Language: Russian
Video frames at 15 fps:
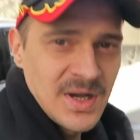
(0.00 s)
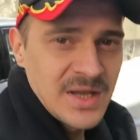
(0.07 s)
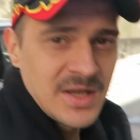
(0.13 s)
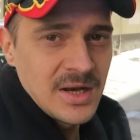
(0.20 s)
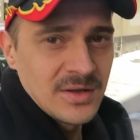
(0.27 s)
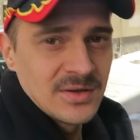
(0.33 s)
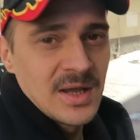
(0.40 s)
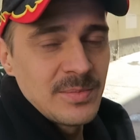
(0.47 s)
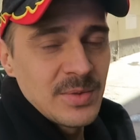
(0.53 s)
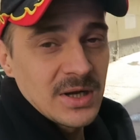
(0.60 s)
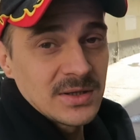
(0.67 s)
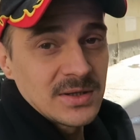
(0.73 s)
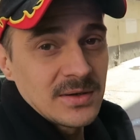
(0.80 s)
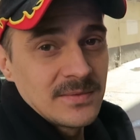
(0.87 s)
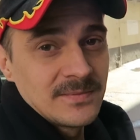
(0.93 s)
Охеренный
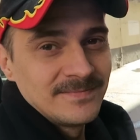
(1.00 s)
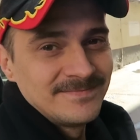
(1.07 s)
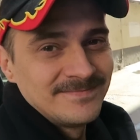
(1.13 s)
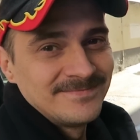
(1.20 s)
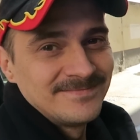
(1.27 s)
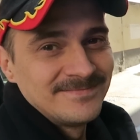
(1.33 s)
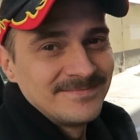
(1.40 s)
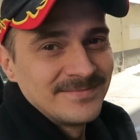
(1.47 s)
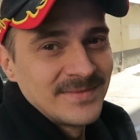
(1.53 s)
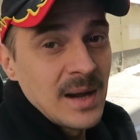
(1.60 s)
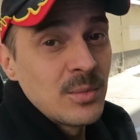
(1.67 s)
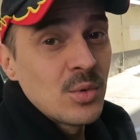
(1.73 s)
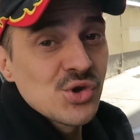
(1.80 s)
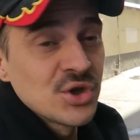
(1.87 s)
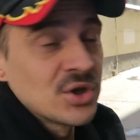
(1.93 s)
оператор.
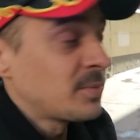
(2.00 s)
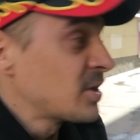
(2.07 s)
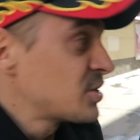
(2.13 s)
А мы уже на